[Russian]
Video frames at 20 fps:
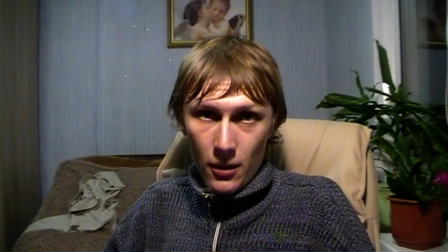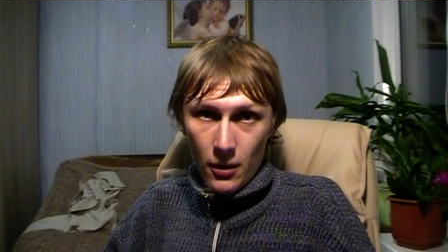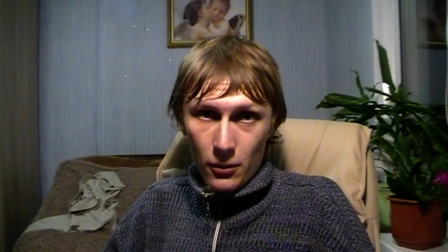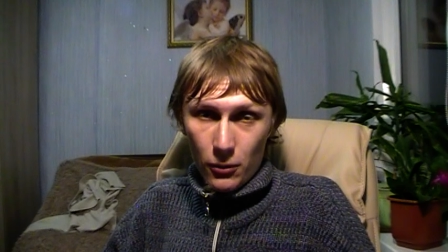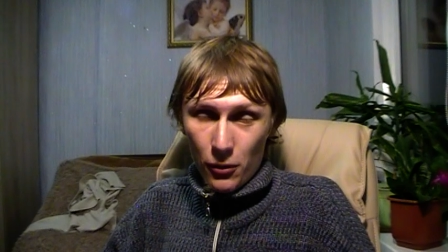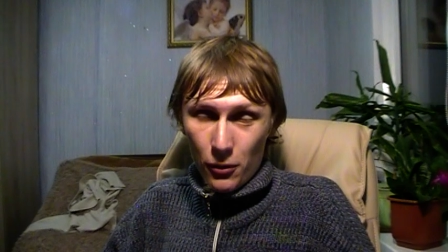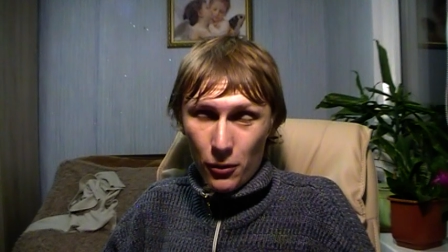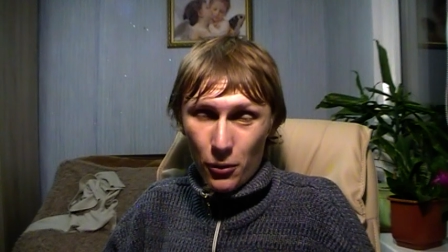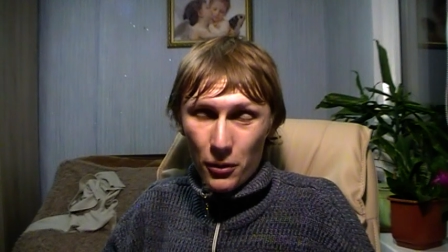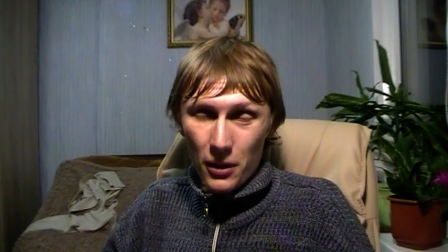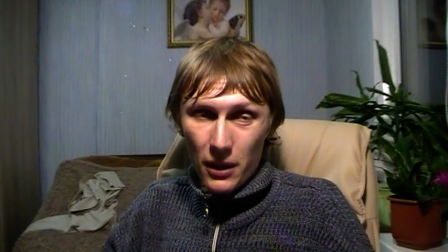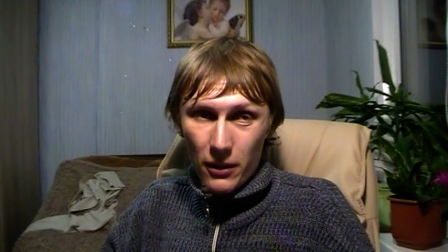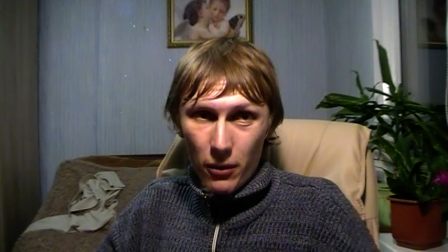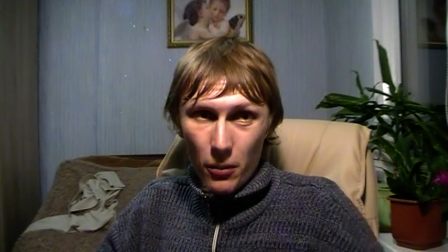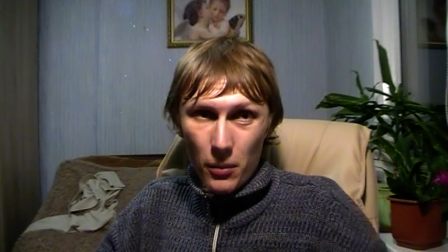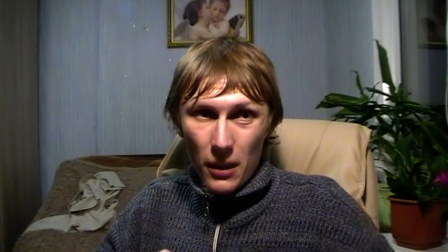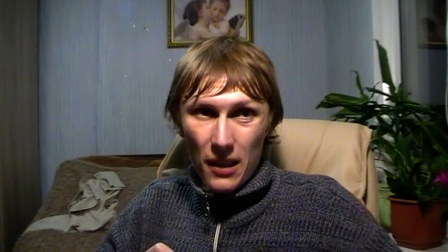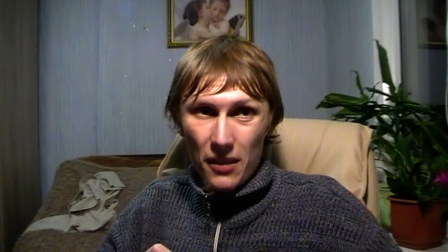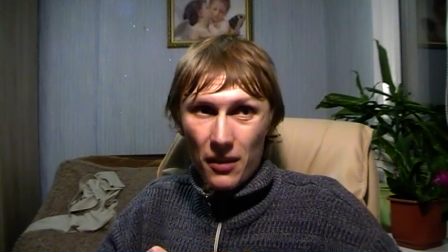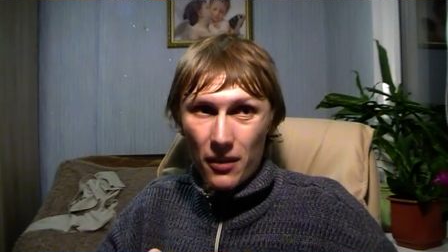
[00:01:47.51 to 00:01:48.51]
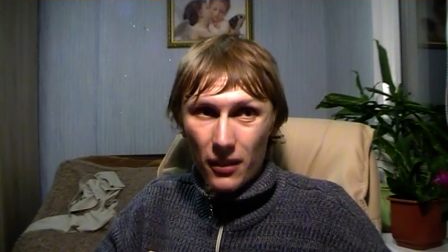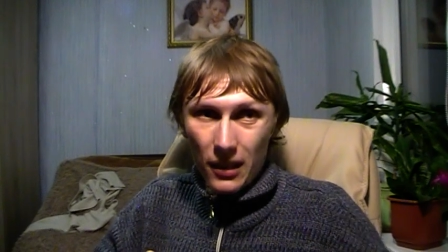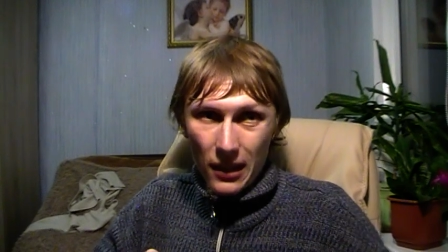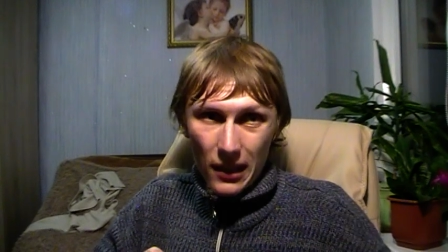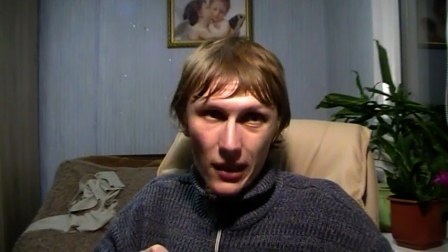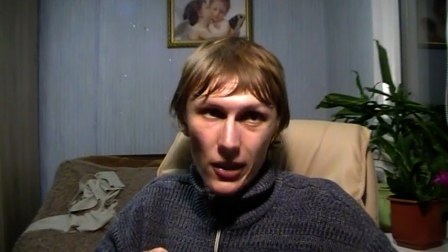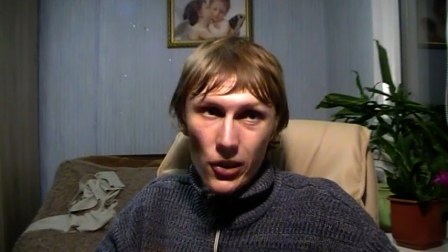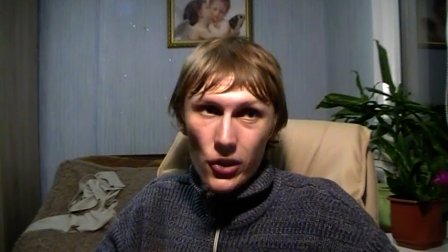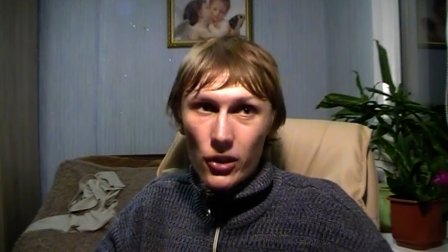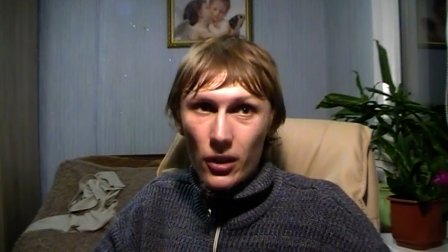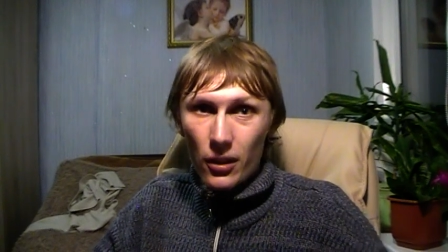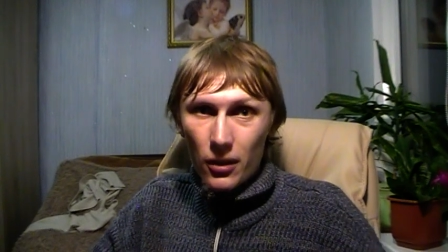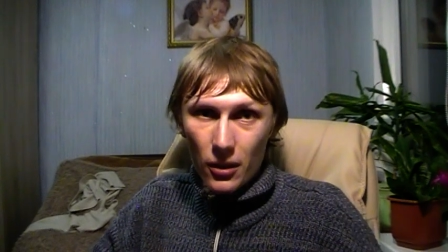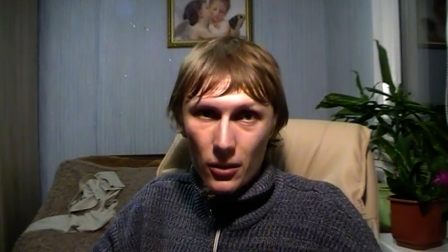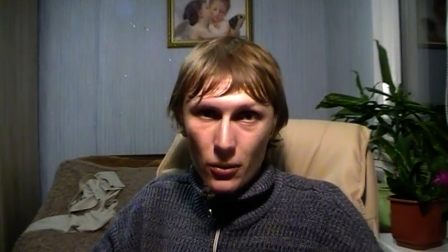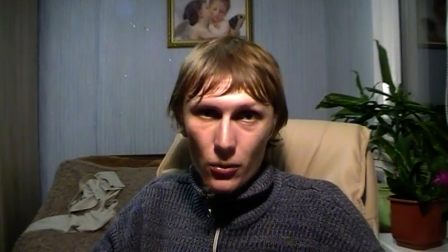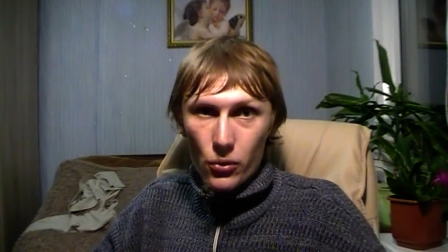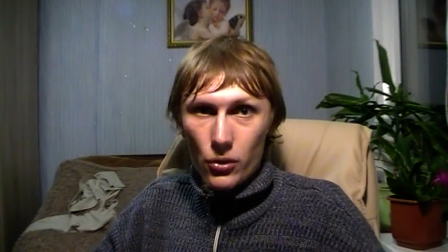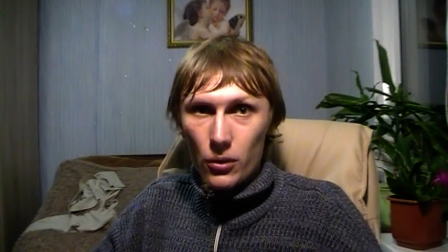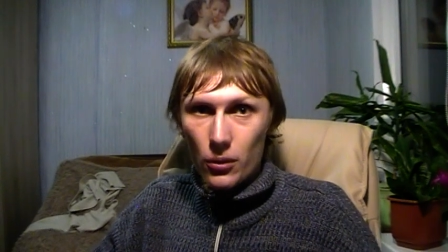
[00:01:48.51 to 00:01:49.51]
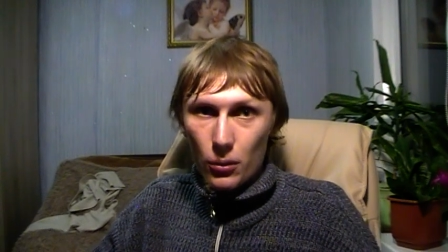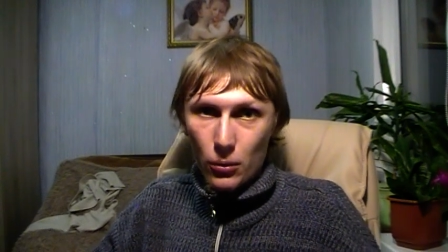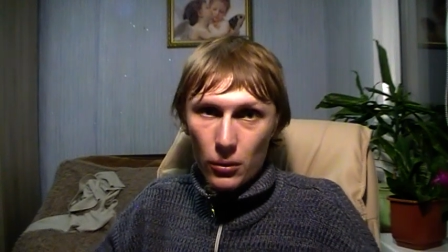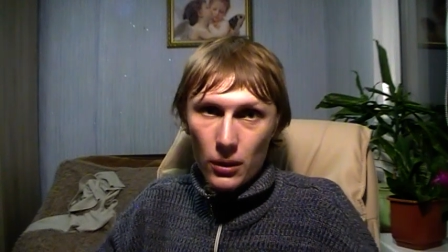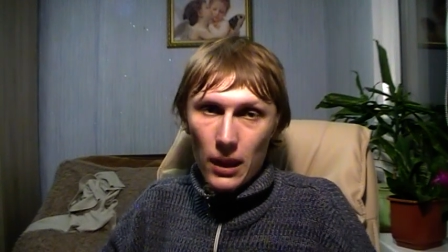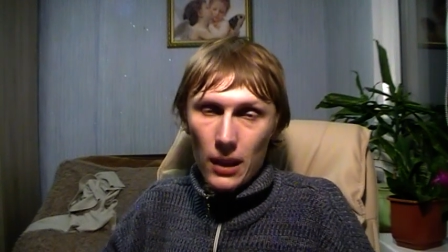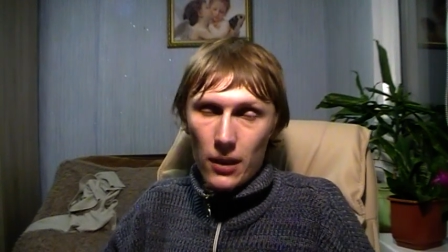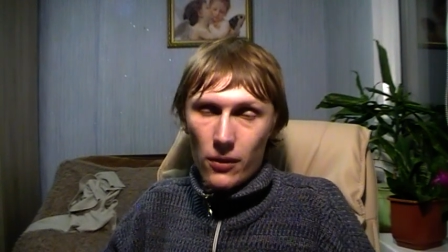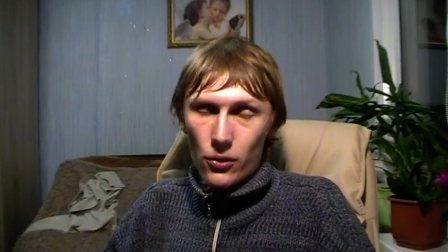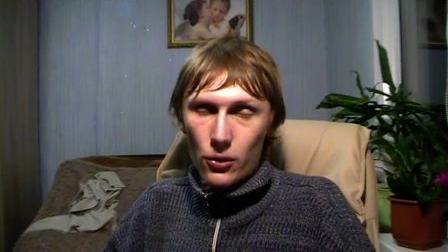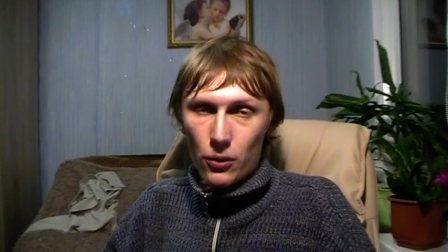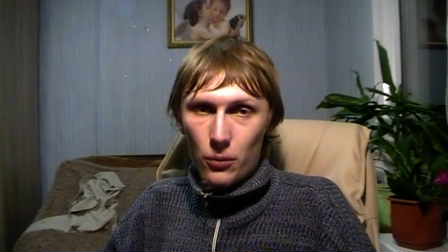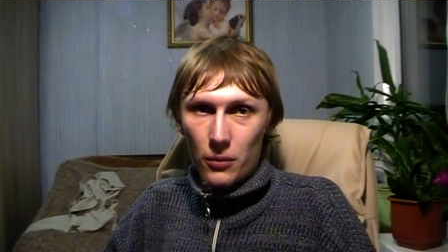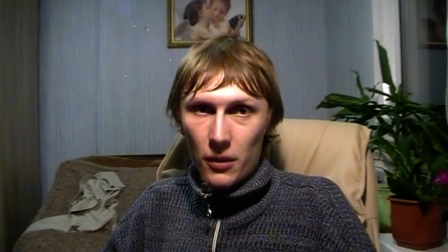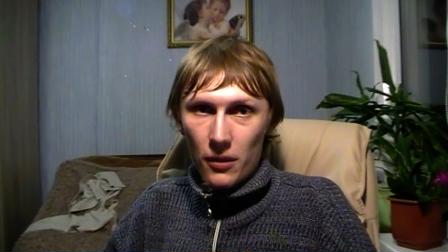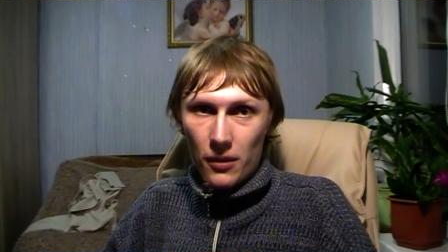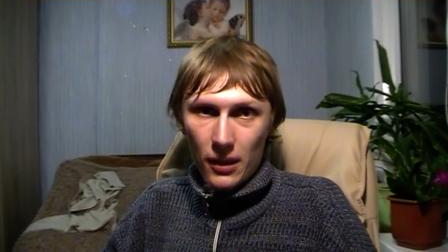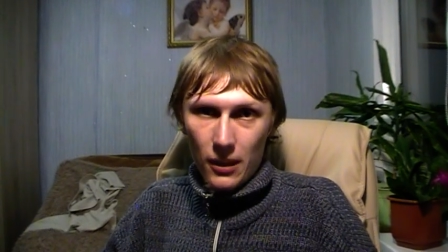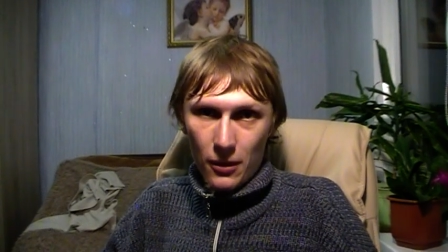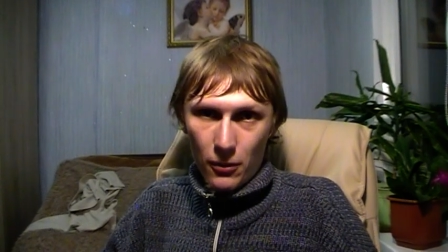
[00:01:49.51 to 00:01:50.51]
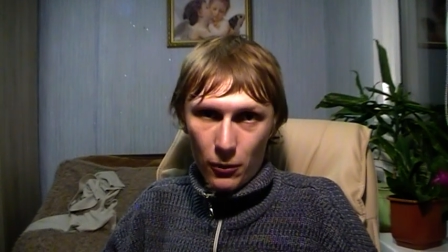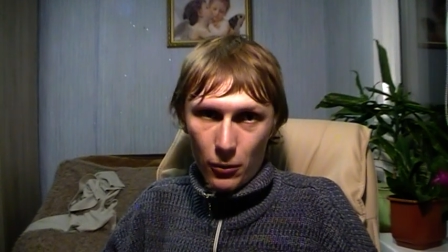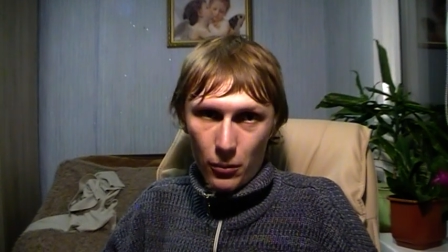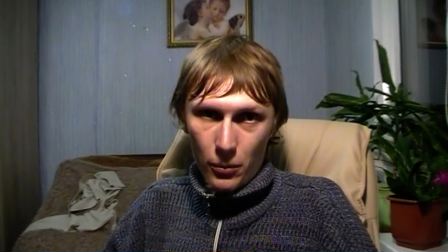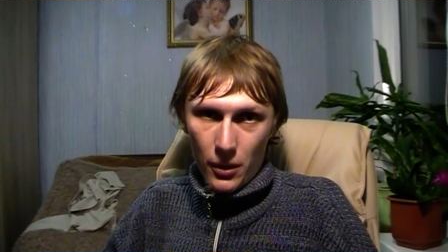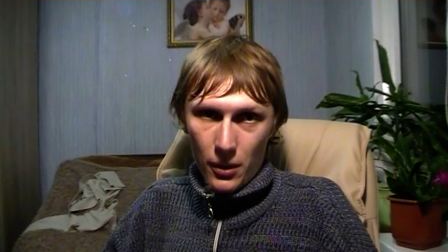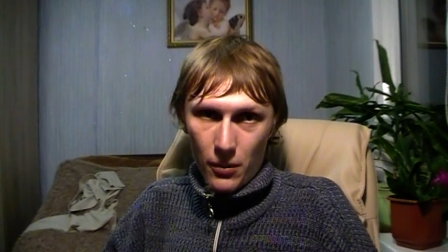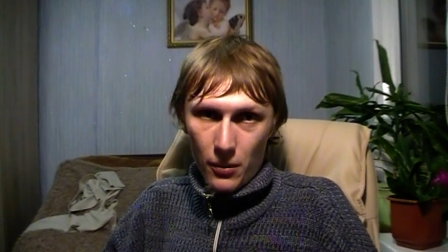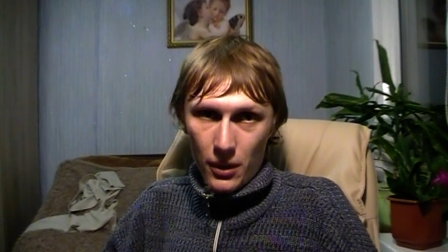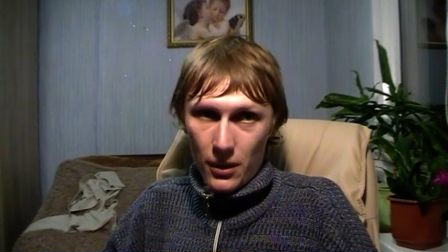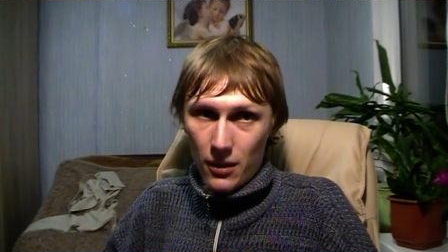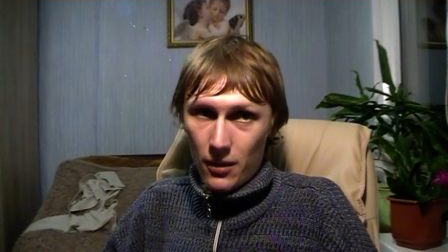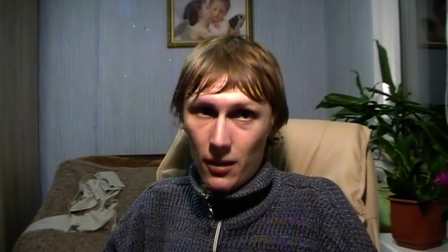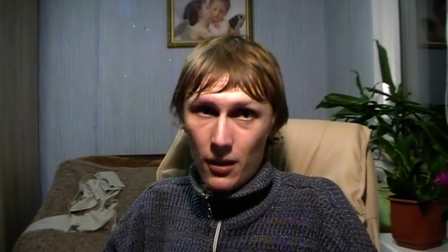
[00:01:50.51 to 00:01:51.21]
то есть он не выбрасывает лишних ненужных ударов, чтобы дистанцию поймать.